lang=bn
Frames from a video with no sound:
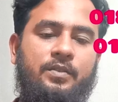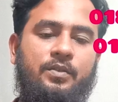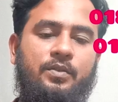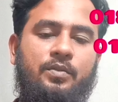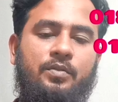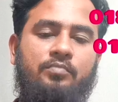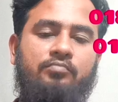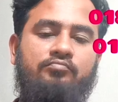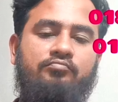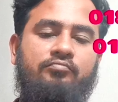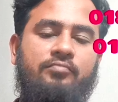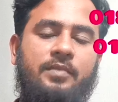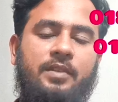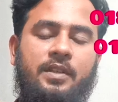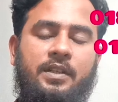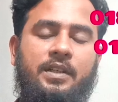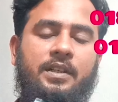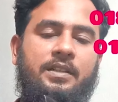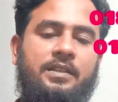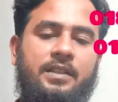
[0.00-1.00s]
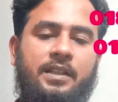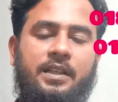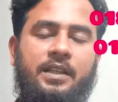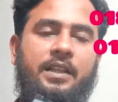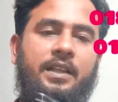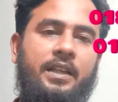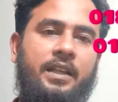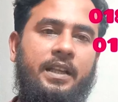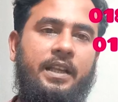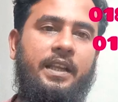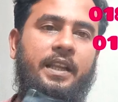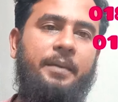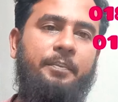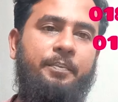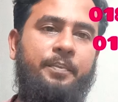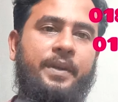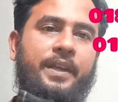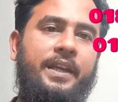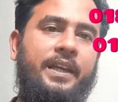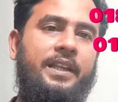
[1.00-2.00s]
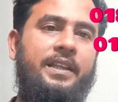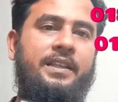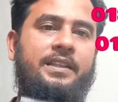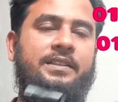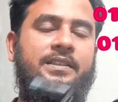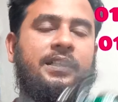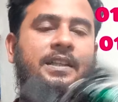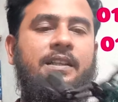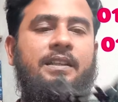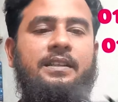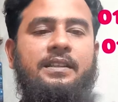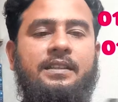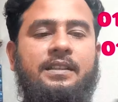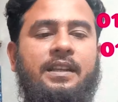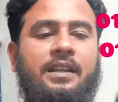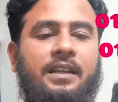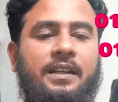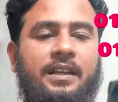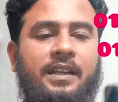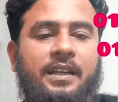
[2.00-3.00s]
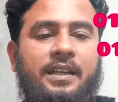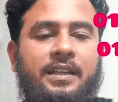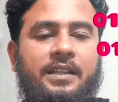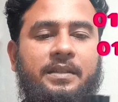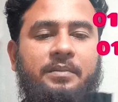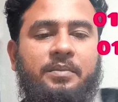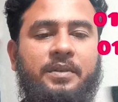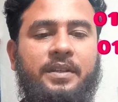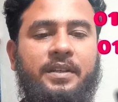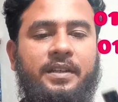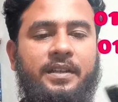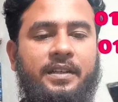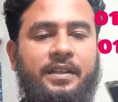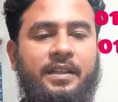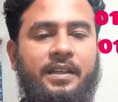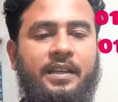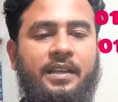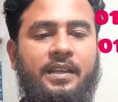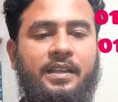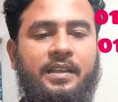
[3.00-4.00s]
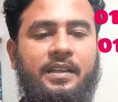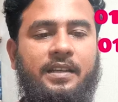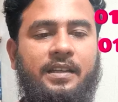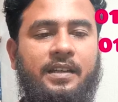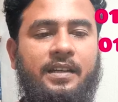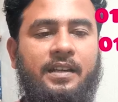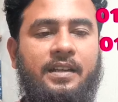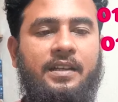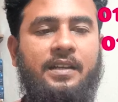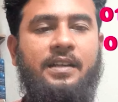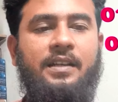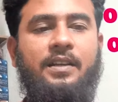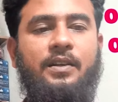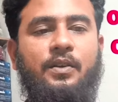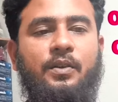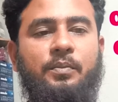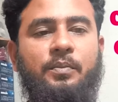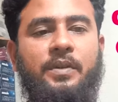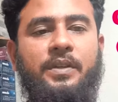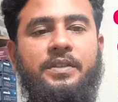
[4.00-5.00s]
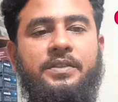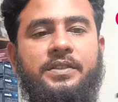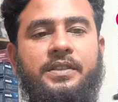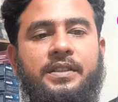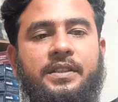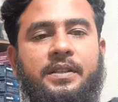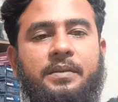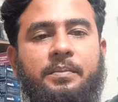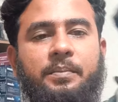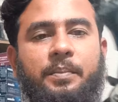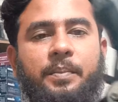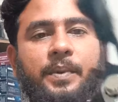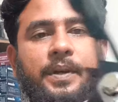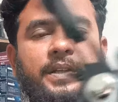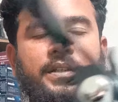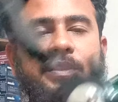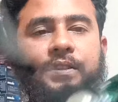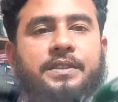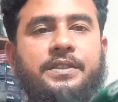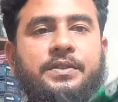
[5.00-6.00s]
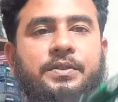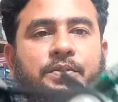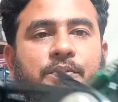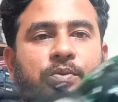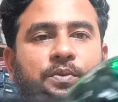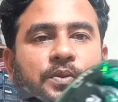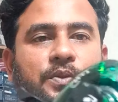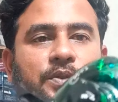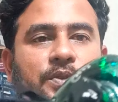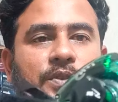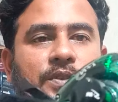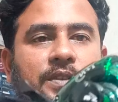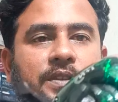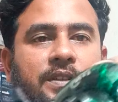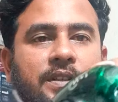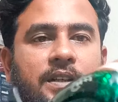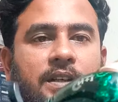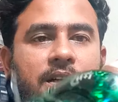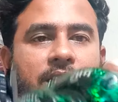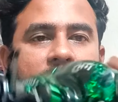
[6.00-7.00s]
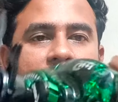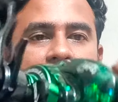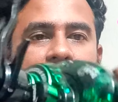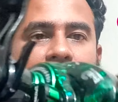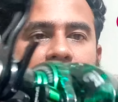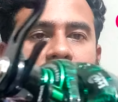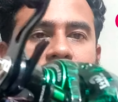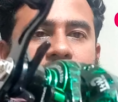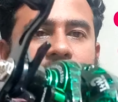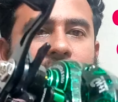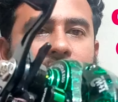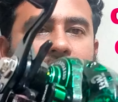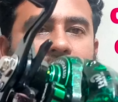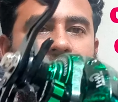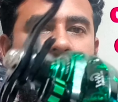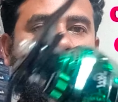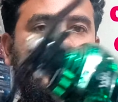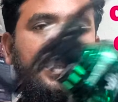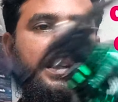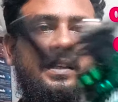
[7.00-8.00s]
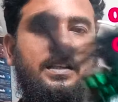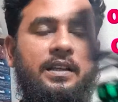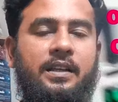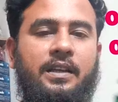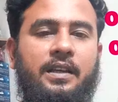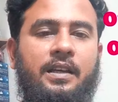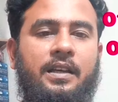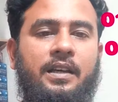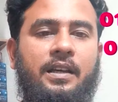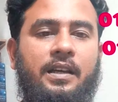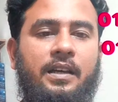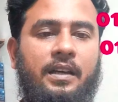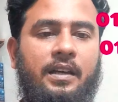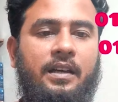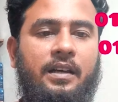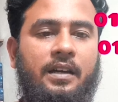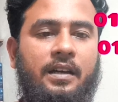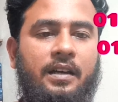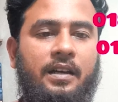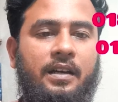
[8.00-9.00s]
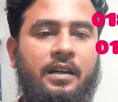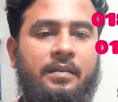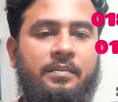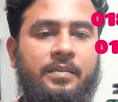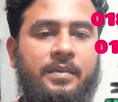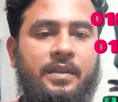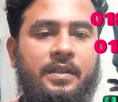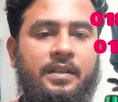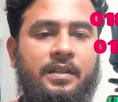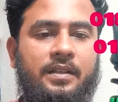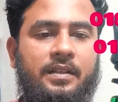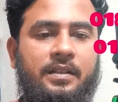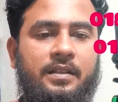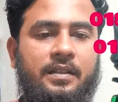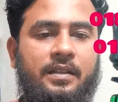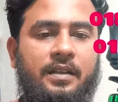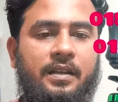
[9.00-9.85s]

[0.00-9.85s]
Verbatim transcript: তো যারা লেফটে খেলতে চান তারা এটা নিতে পারেন রিলের কালার কম্বিনেশনটা বেশ সুন্দর কালারফুল একটা রিল আপনার